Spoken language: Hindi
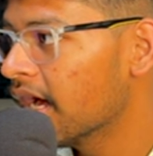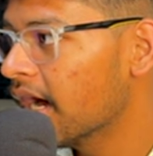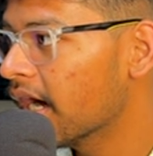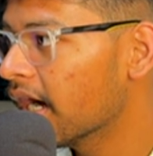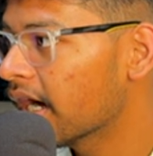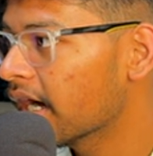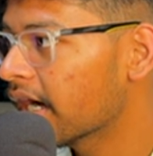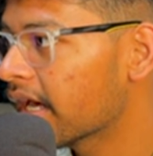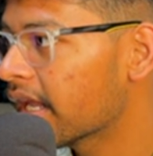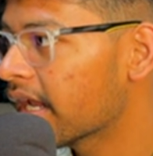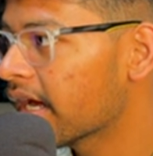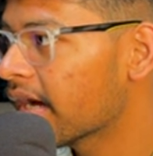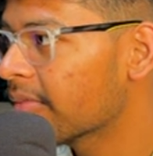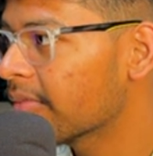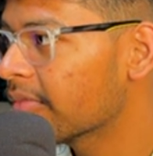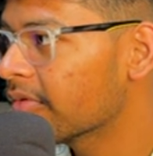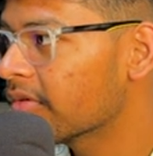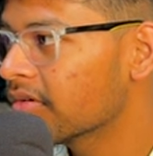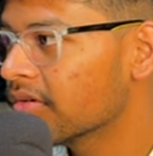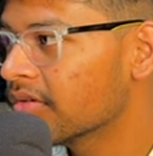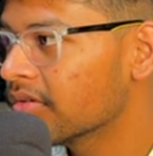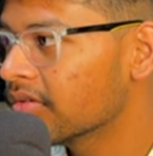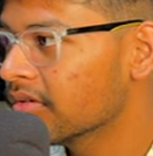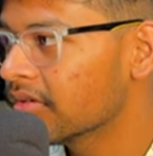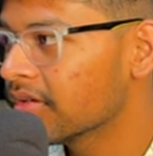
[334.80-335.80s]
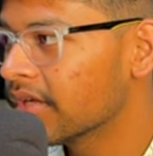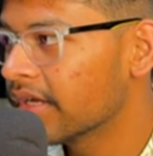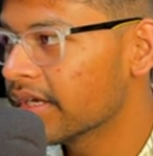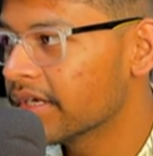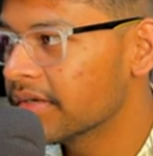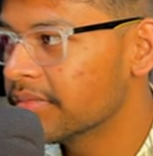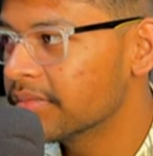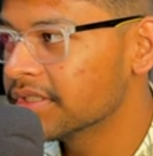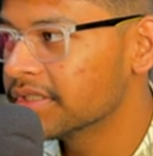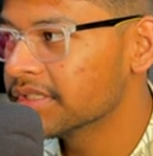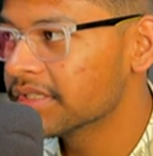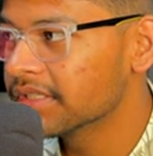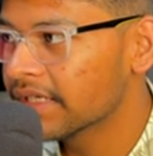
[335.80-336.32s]
अगर आपको
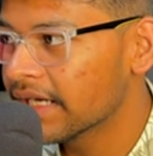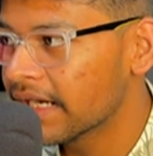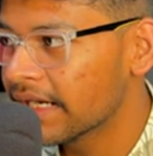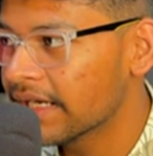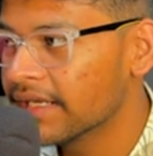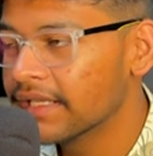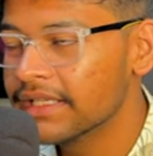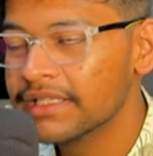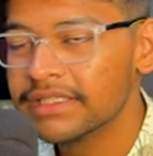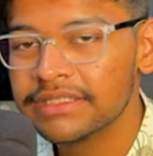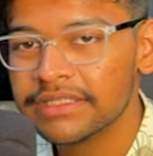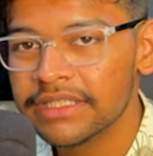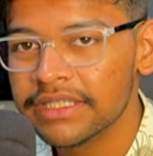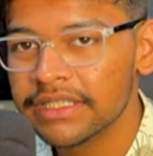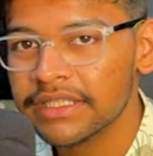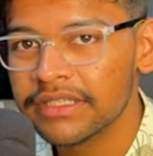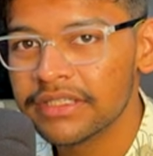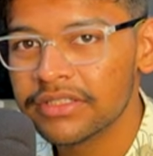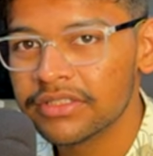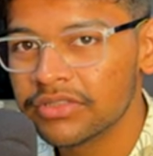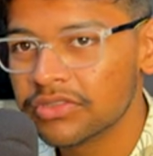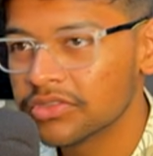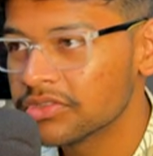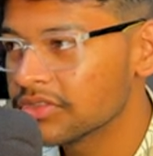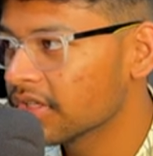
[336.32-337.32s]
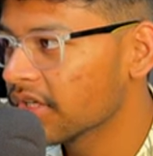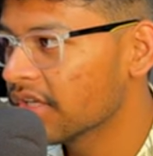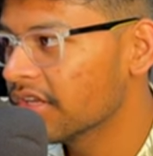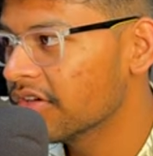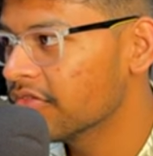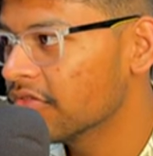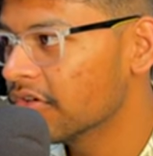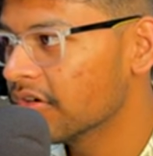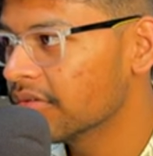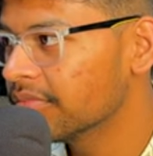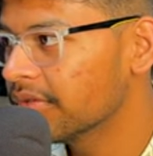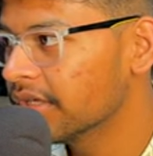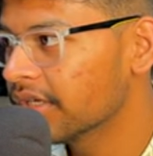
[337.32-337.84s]
एडमिशन गाइडेंस चाहिए तो उसके लिए
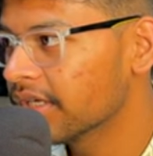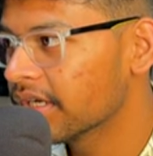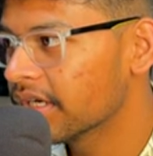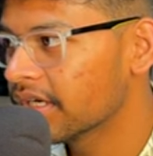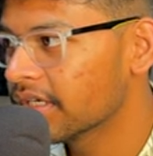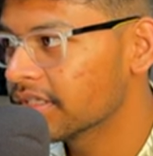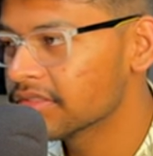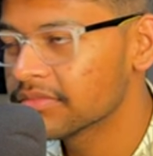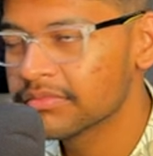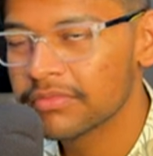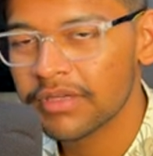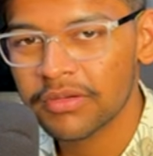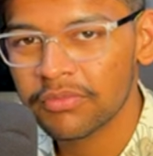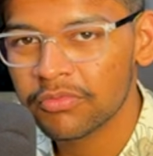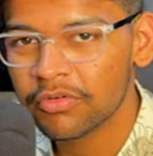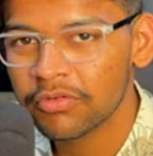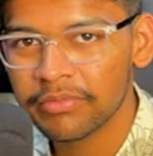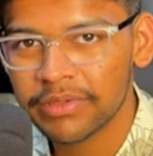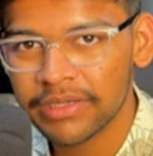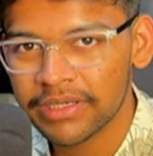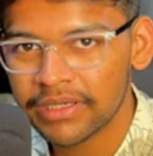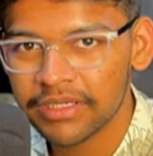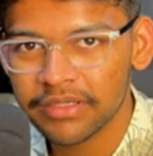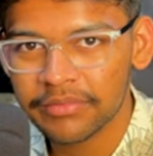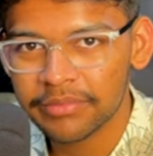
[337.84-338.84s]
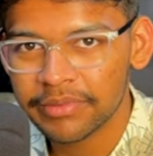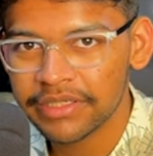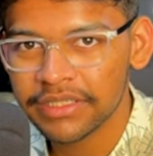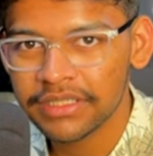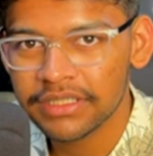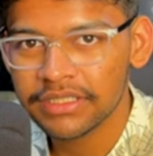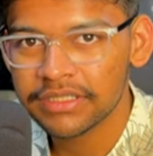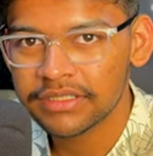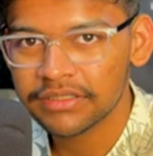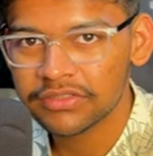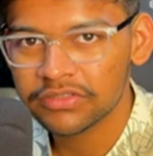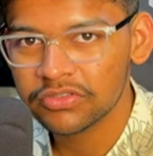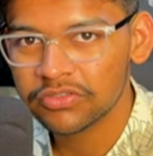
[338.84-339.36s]
फॉर्म ये रहा इसमें आपको भरना
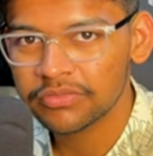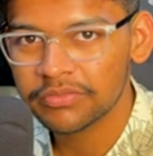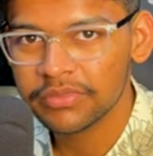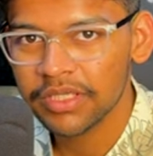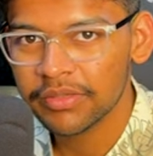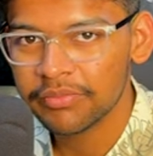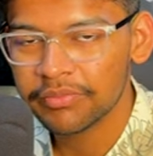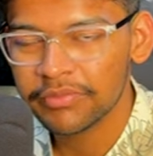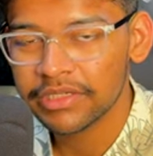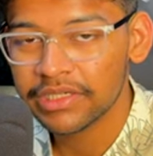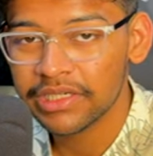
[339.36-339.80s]
पड़ेगा जो भी अपनी